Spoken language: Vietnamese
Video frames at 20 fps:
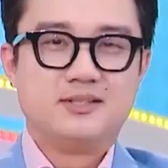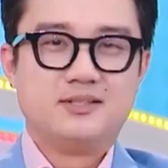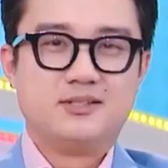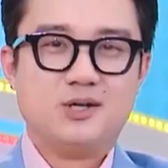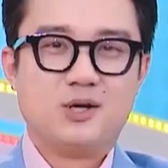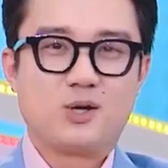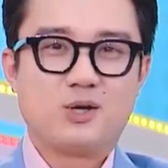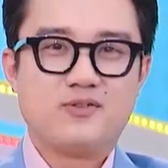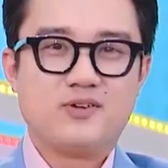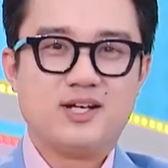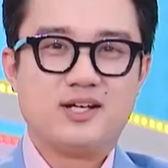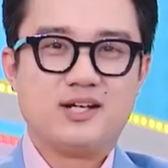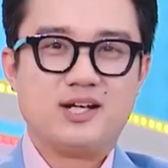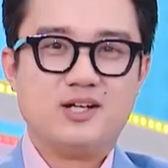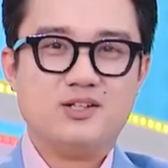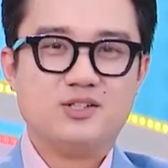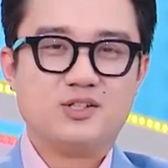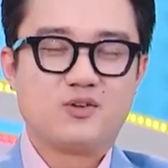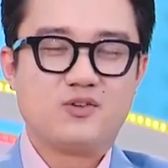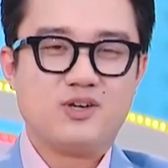Thưa quý vị, nếu
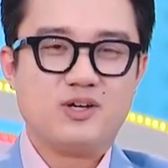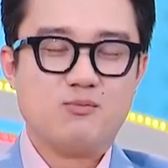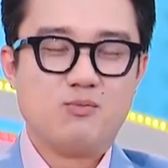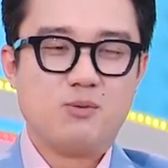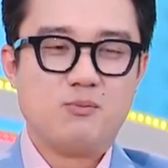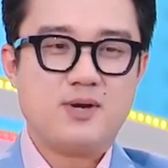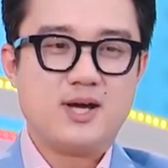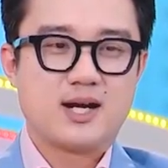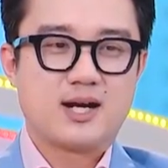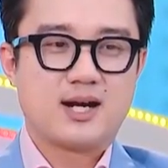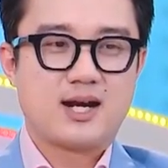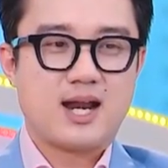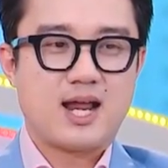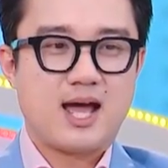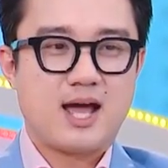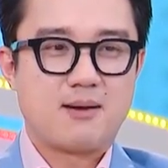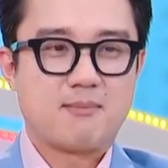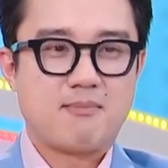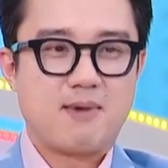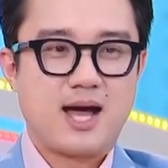như quý vị muốn biết
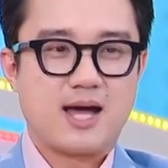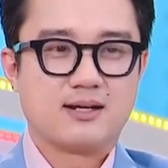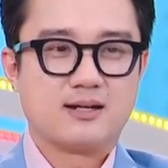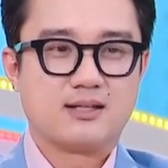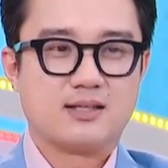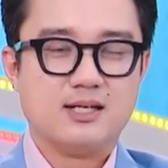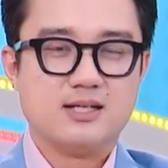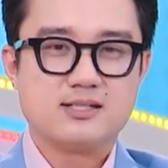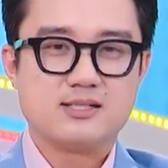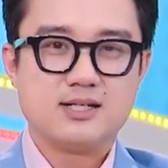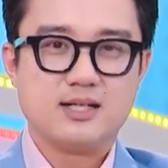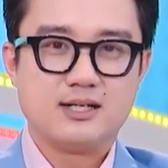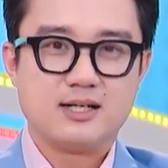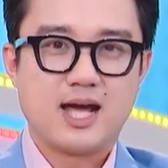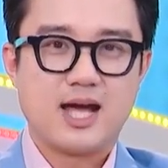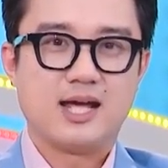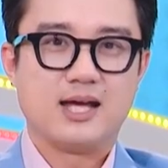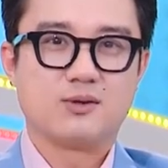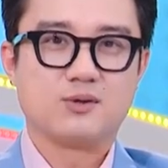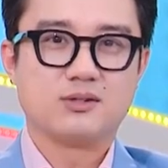là bạn thí sinh
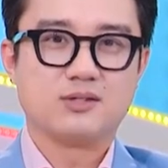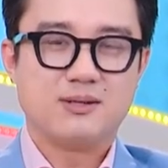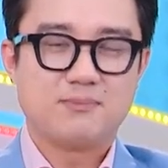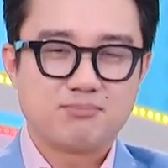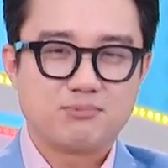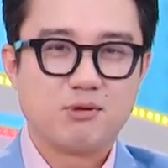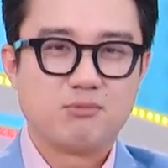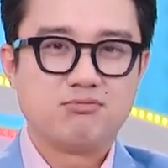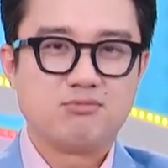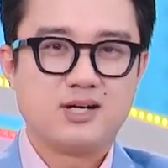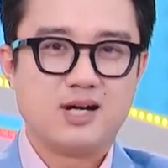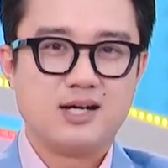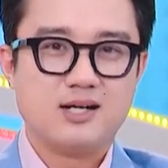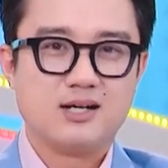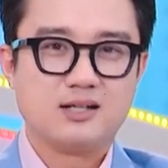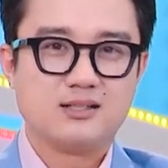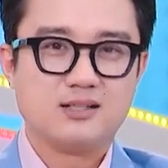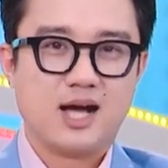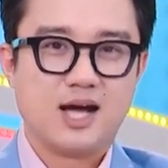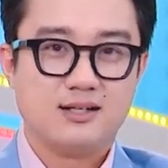này có tiếp tục gây
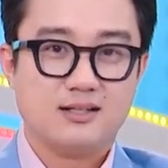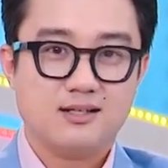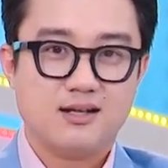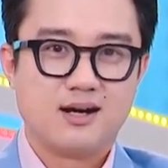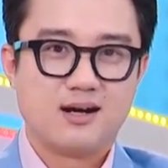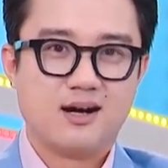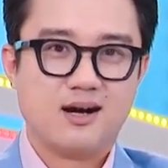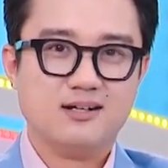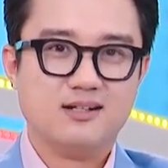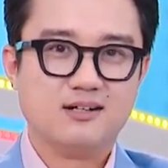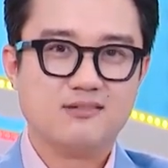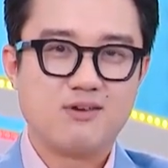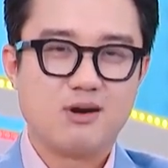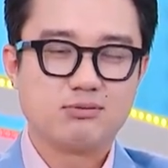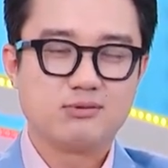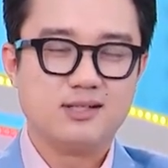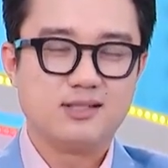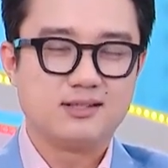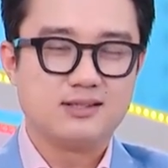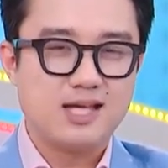được những ấn tượng ở những vòng
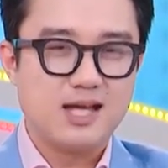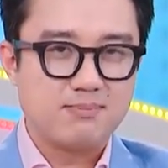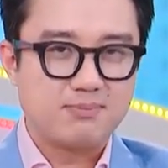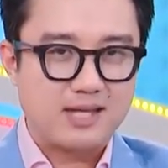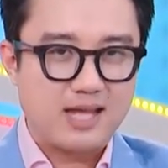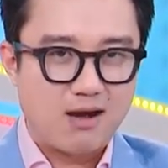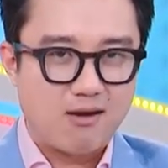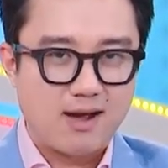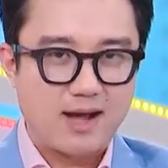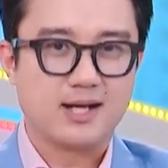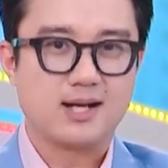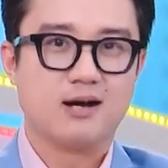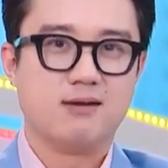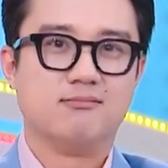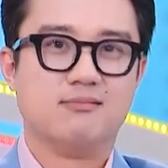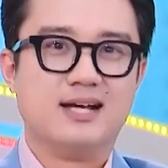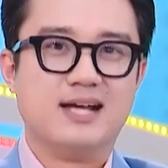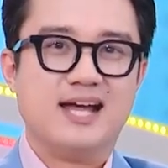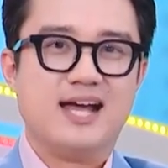thi tiếp theo hay không,